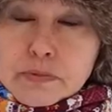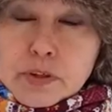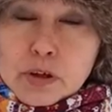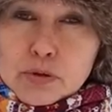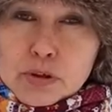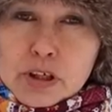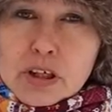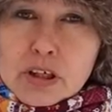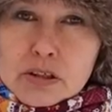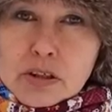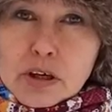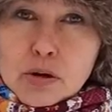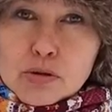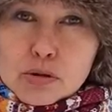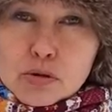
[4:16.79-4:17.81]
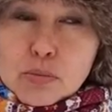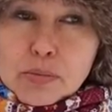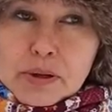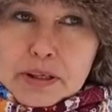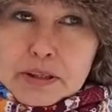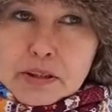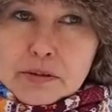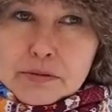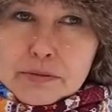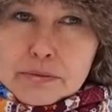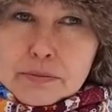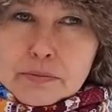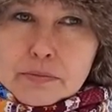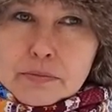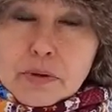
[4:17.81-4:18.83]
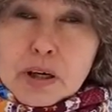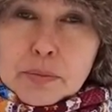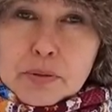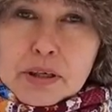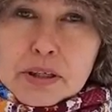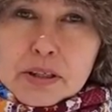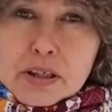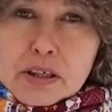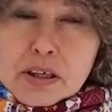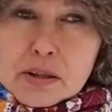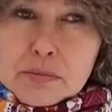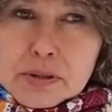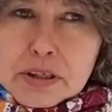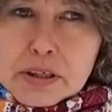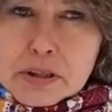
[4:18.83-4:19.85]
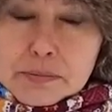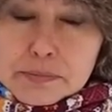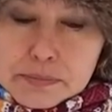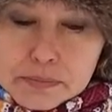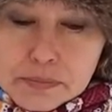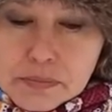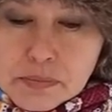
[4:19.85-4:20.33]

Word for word: Я уехала на родину предков, мои предки калмыки.